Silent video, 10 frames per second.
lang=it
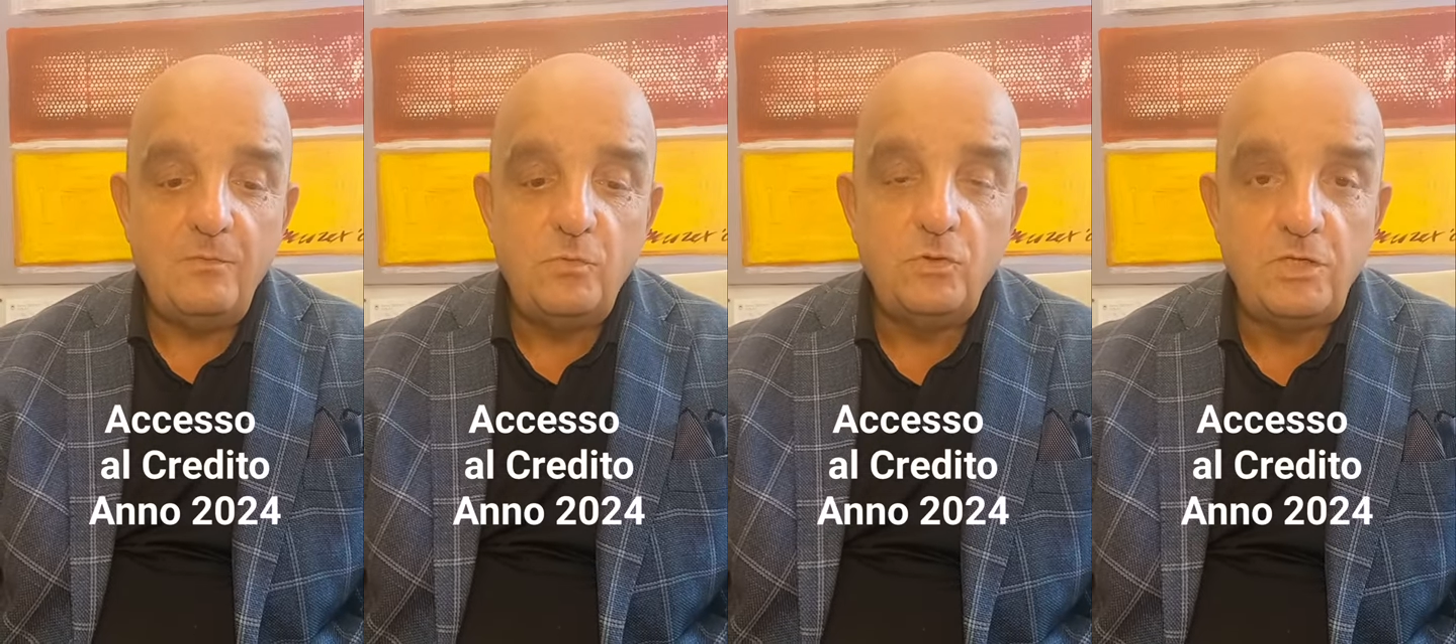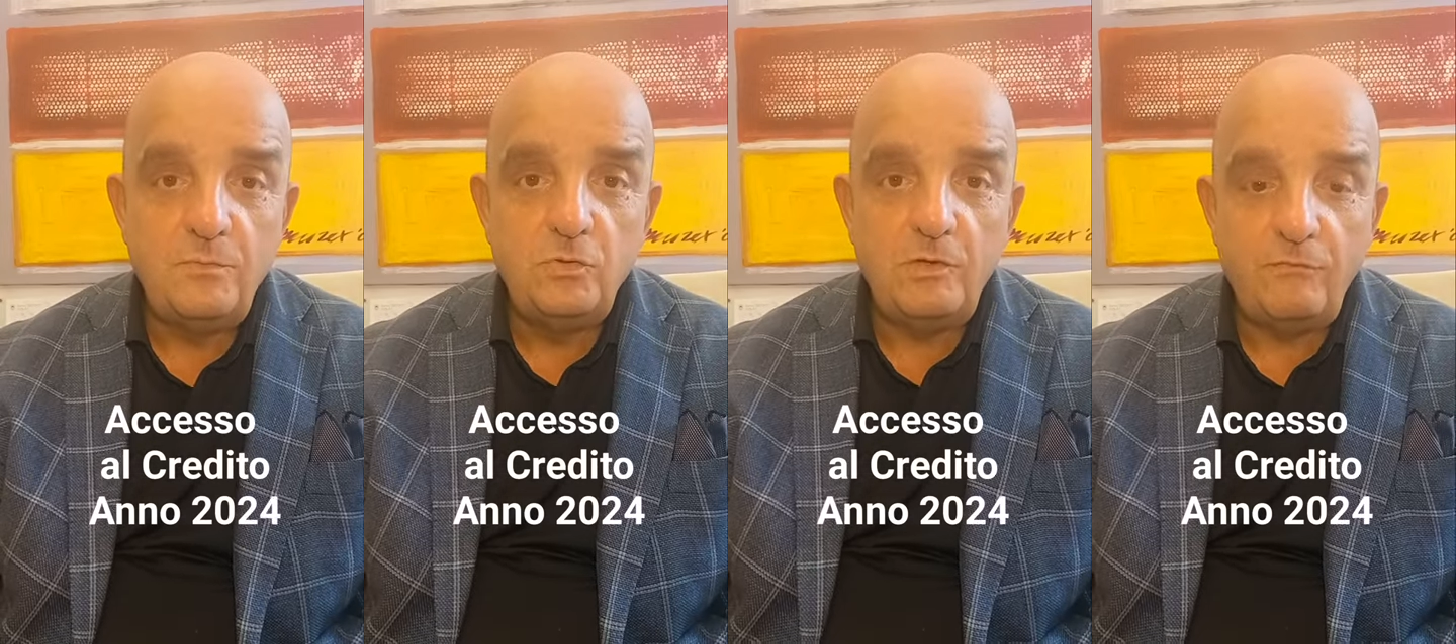un
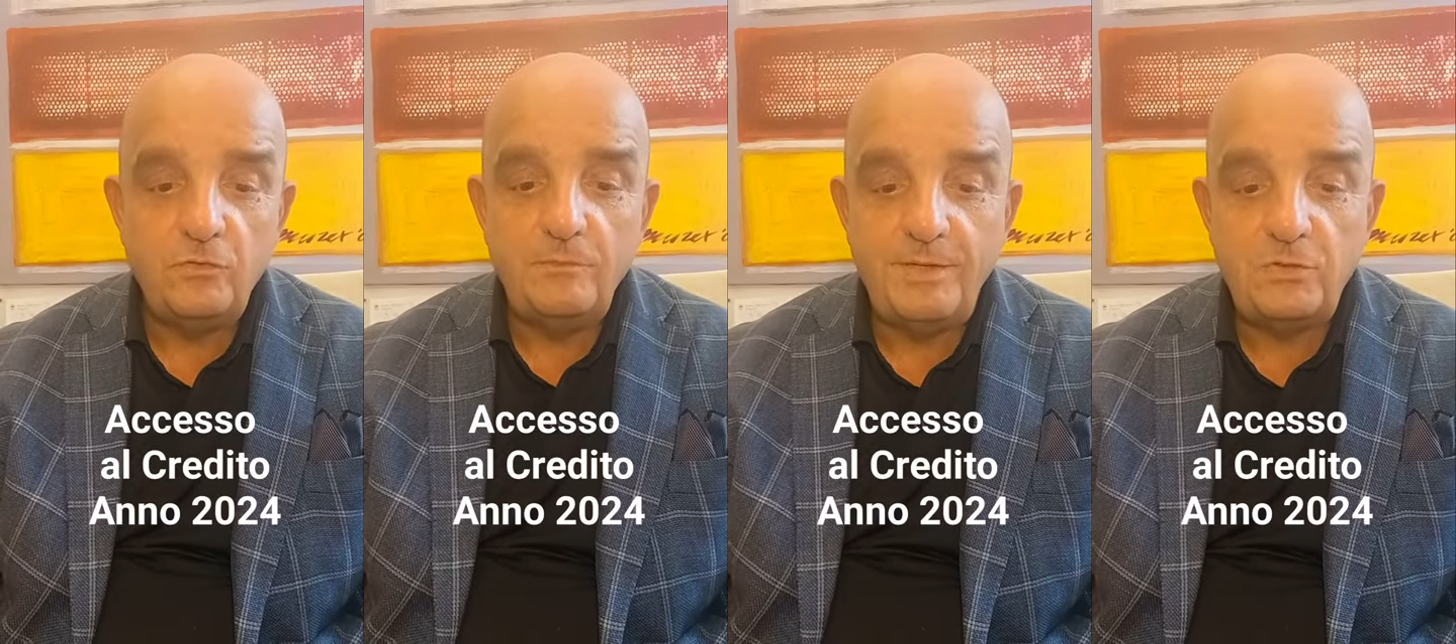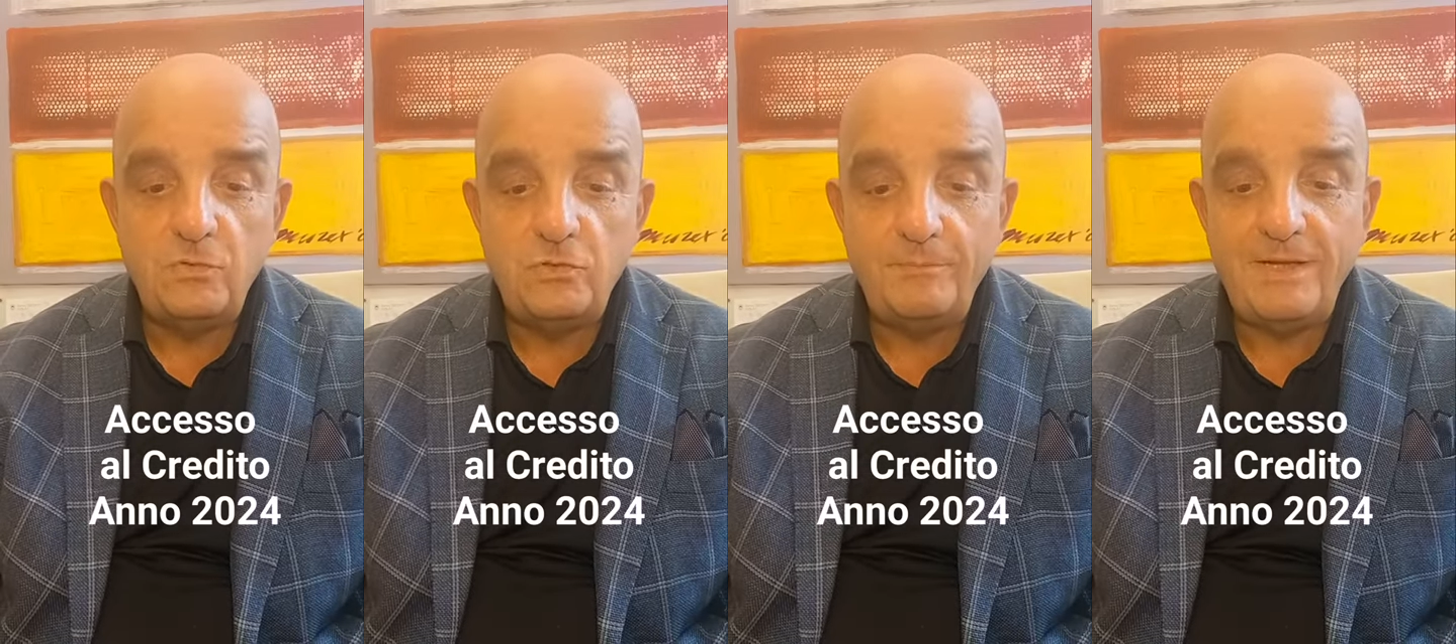contributo a fondo
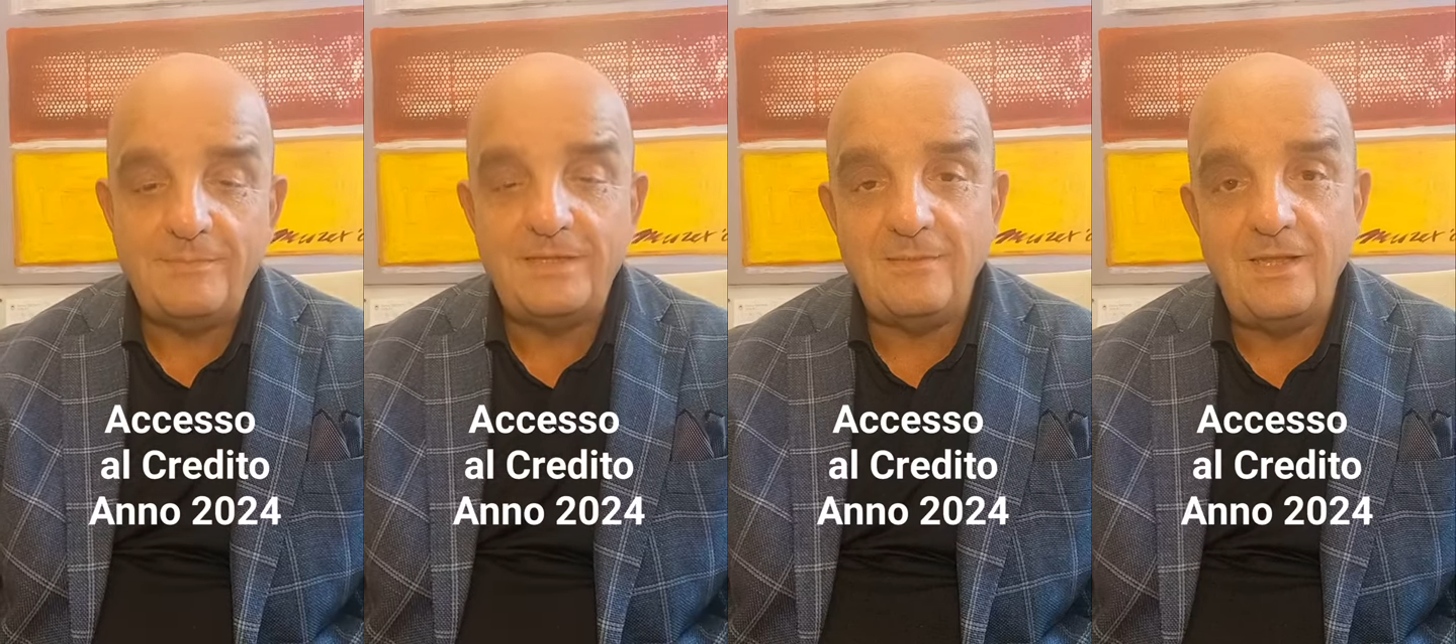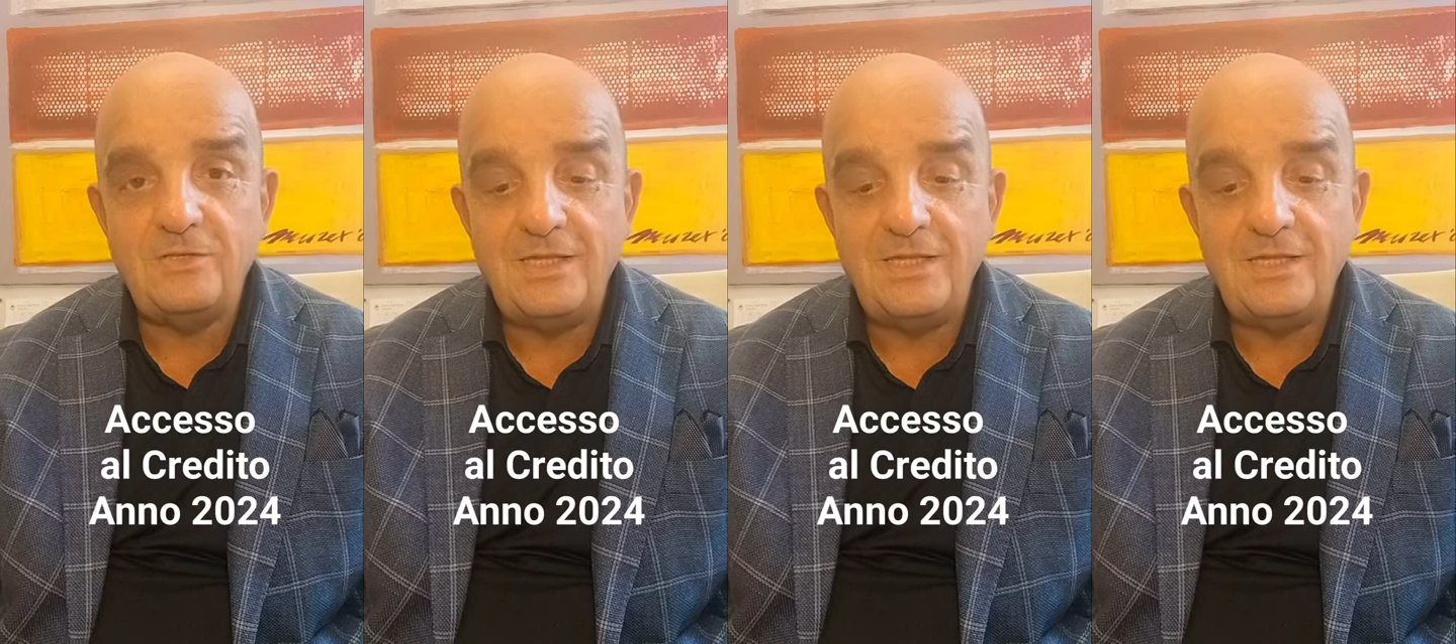perduto per l'abbattimento